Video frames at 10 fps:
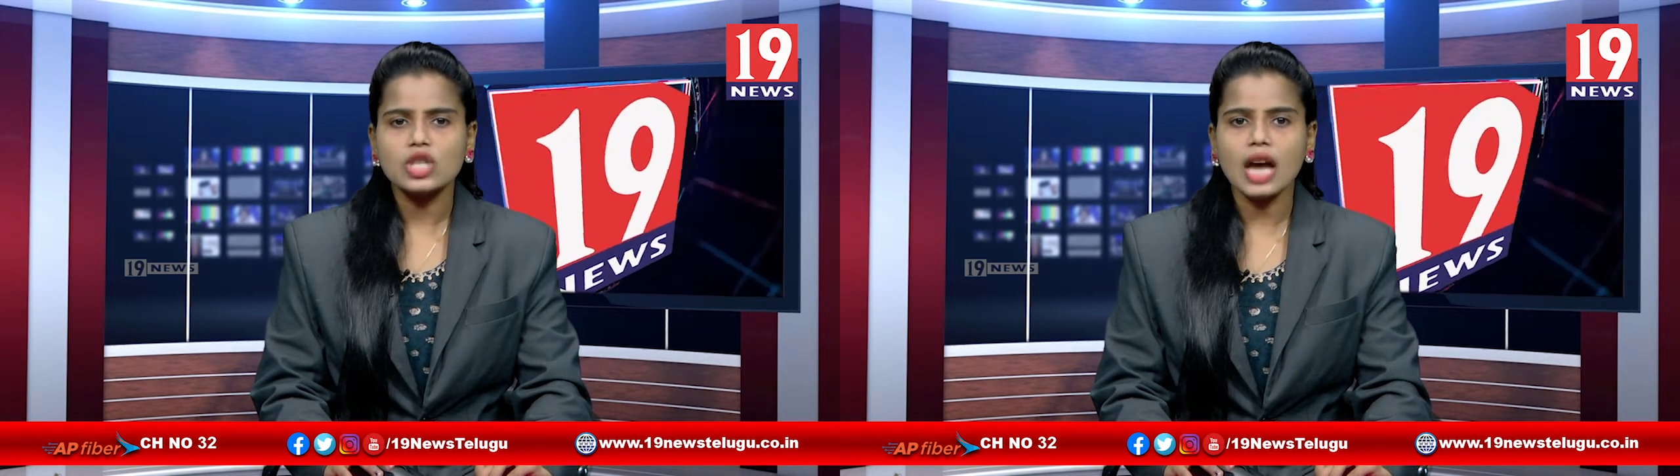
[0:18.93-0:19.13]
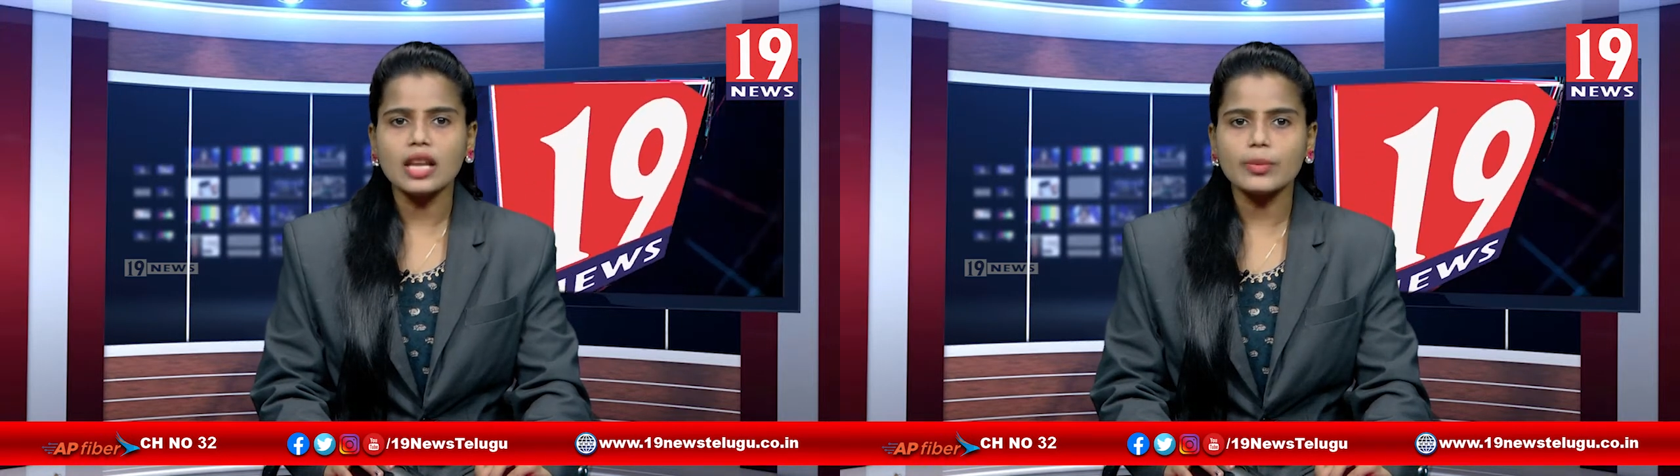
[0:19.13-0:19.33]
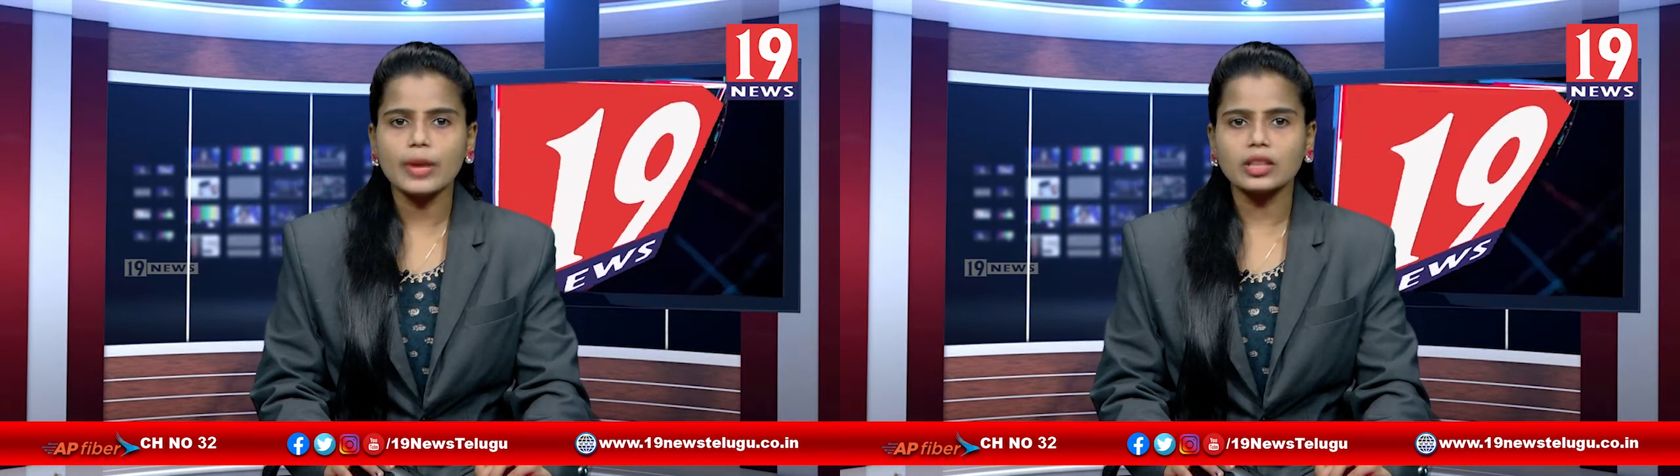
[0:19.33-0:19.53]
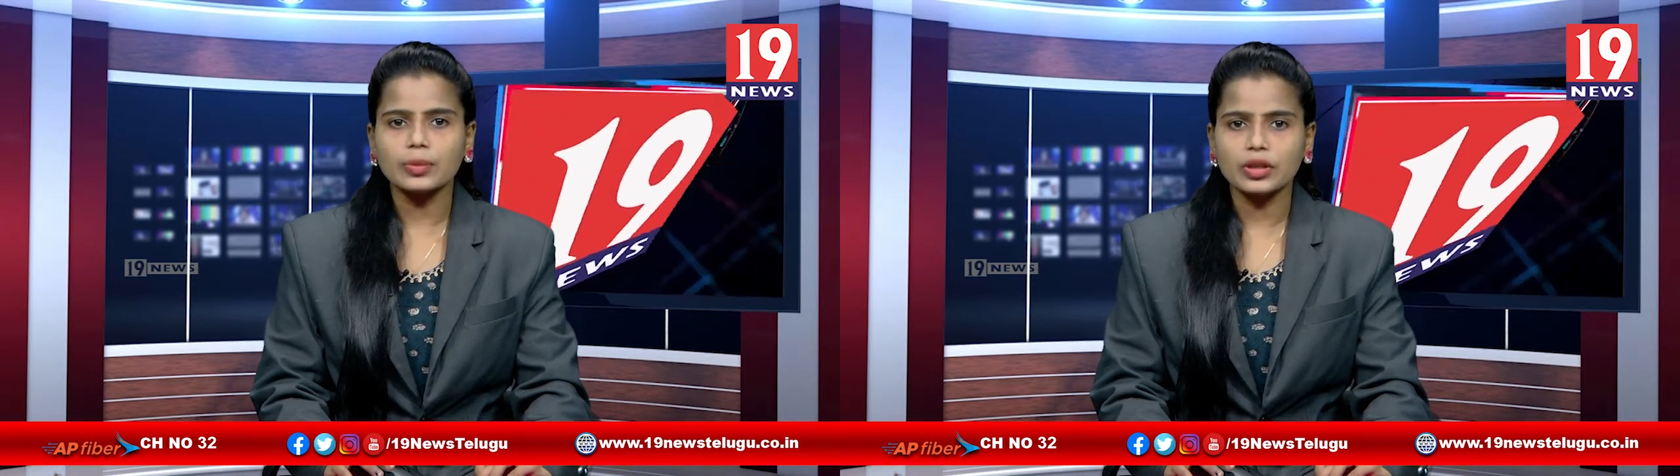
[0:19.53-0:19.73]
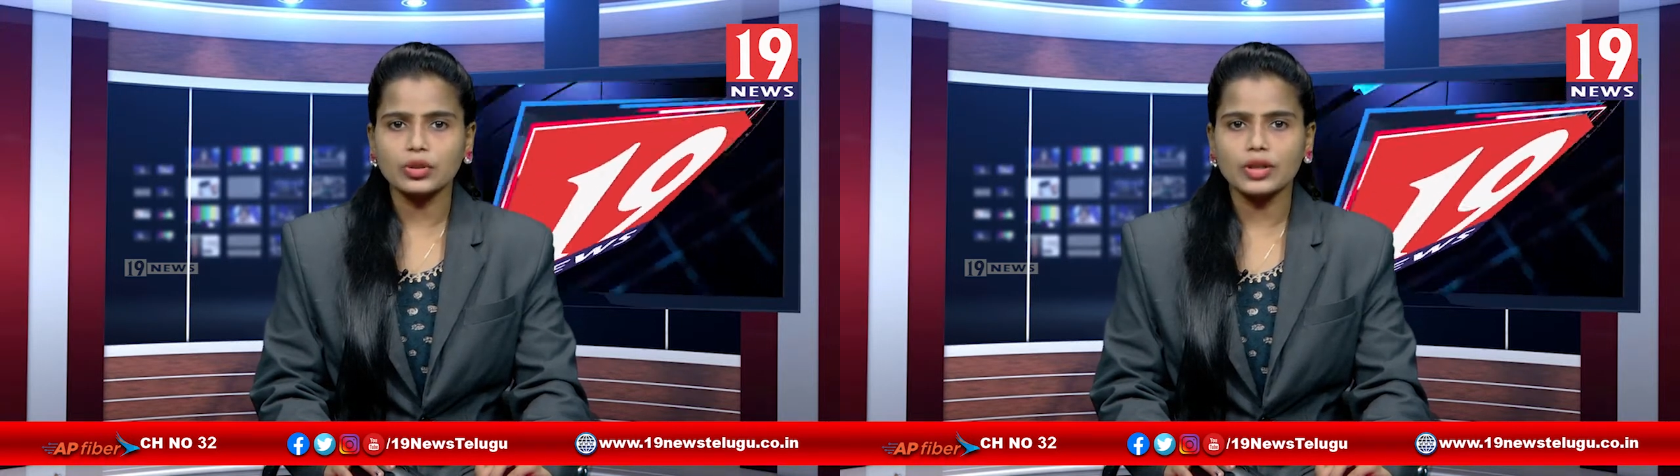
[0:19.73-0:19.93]
చాలా
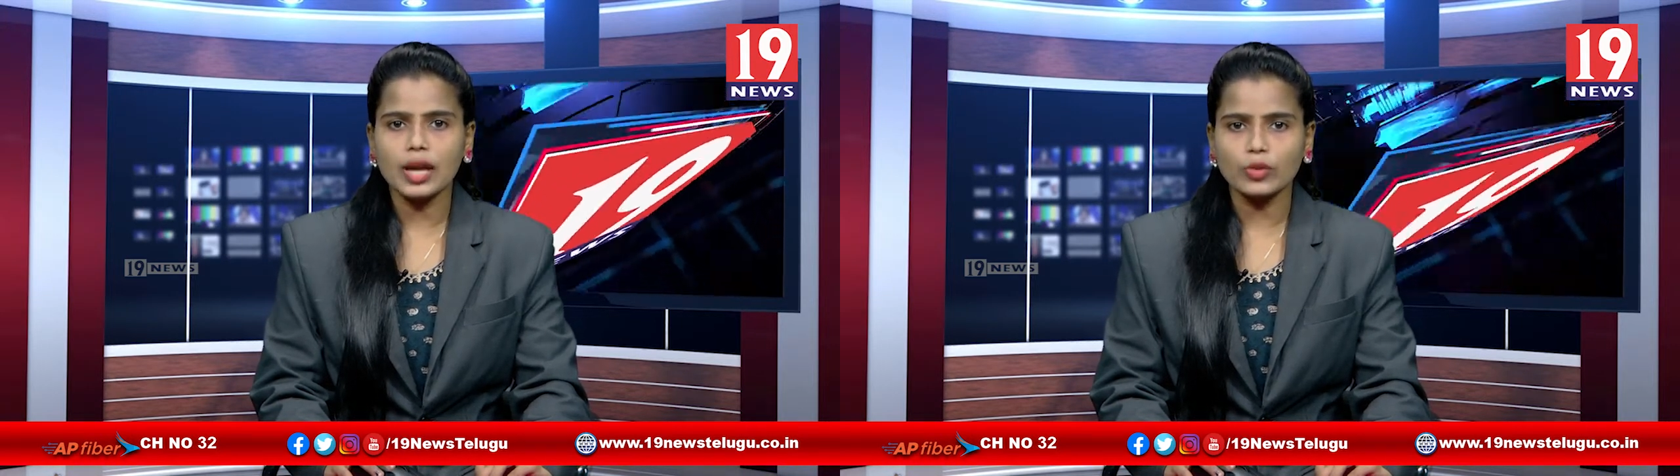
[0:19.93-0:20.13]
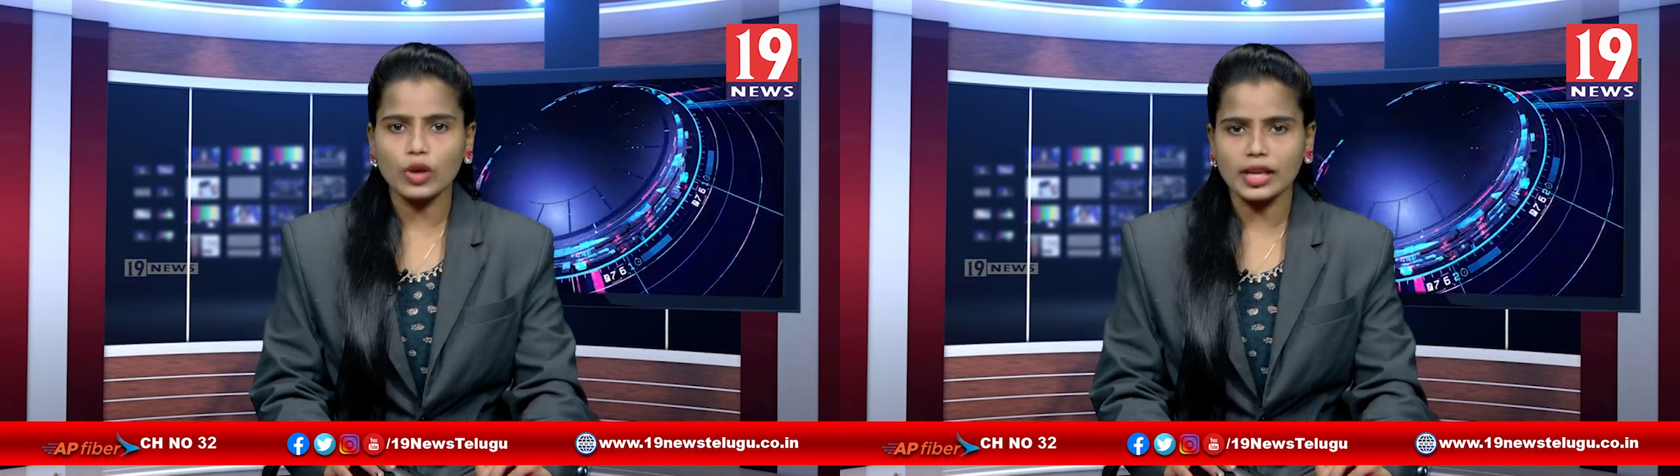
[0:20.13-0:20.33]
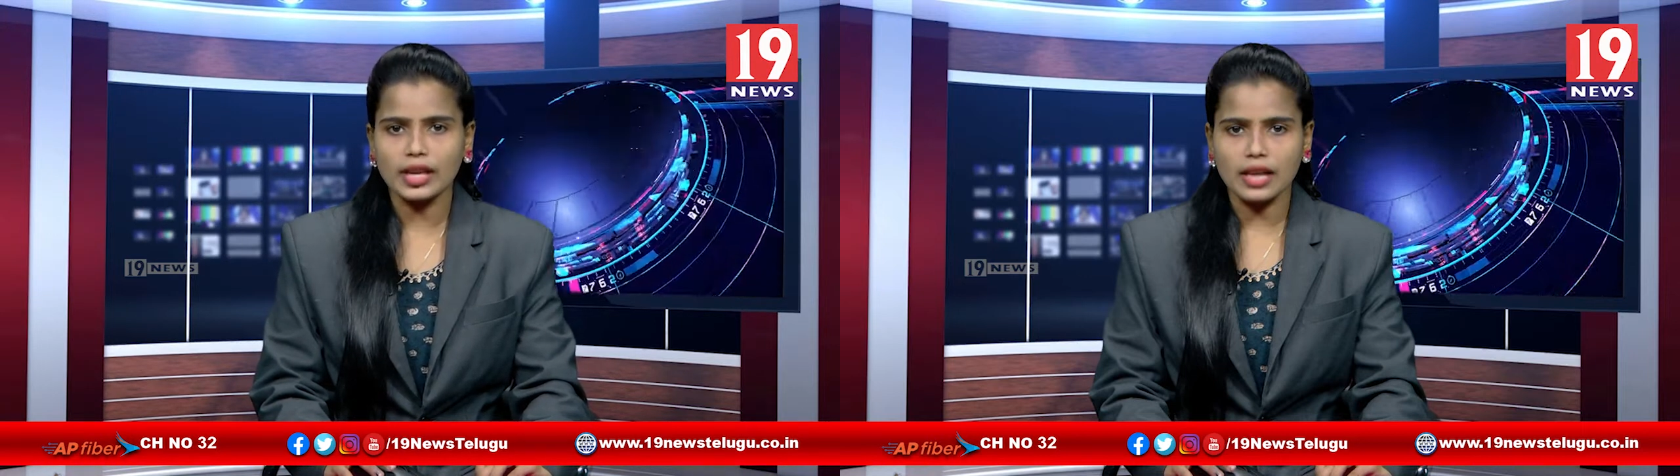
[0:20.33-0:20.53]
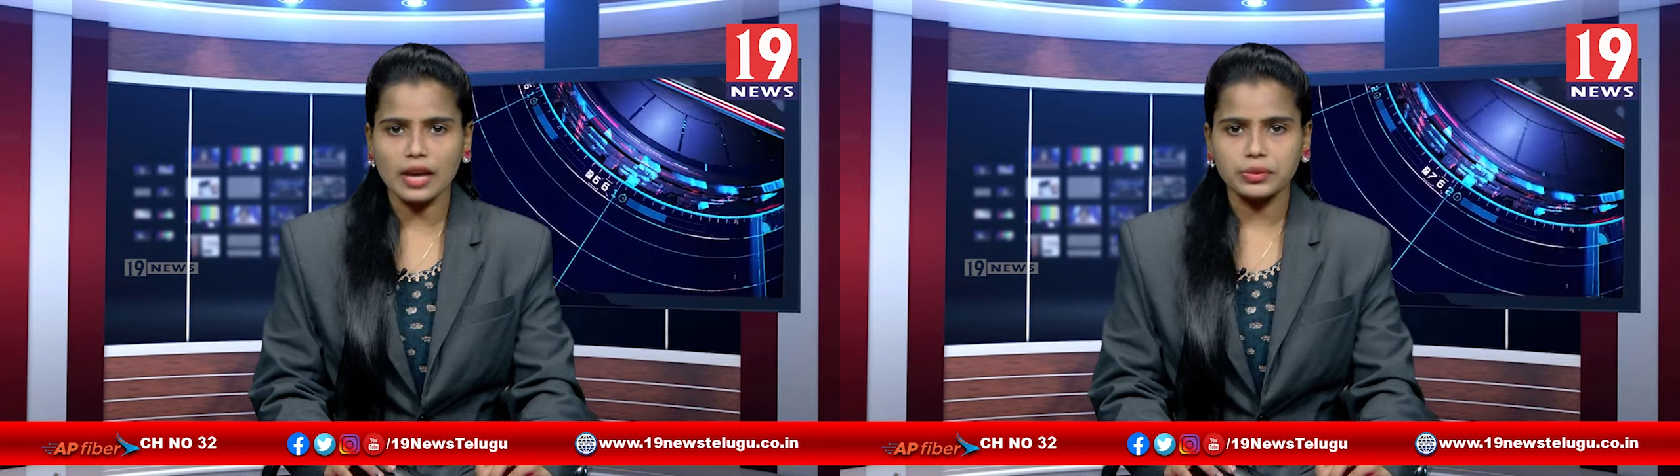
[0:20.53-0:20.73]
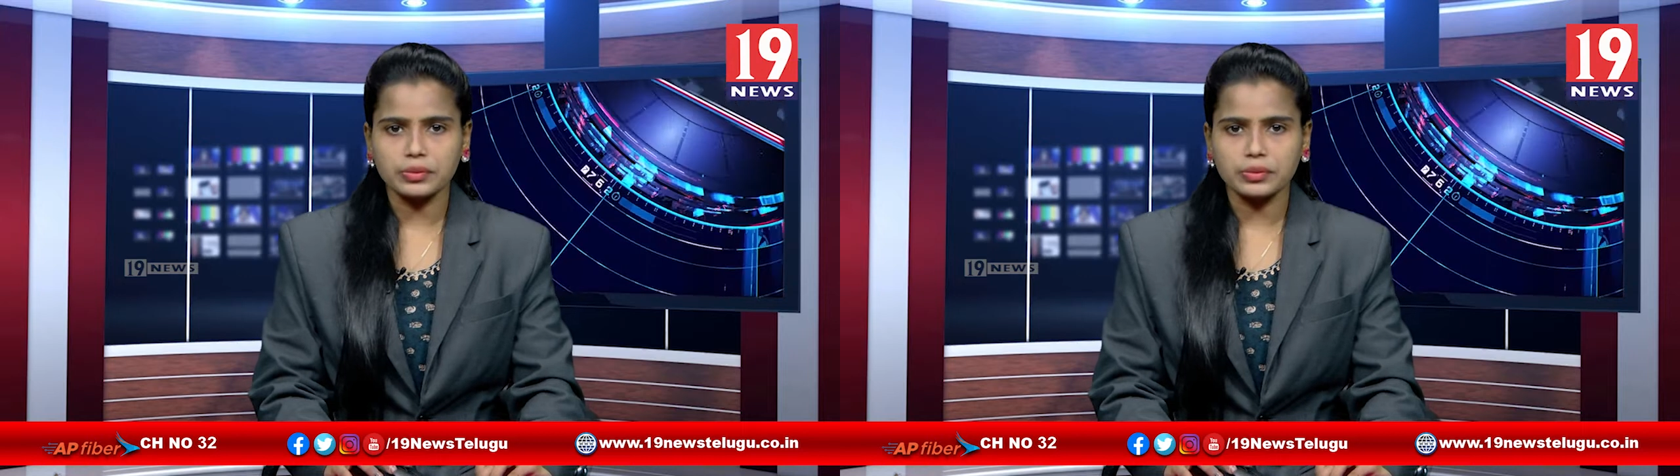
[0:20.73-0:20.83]
బాధపడుతున్నాము అని అన్నారు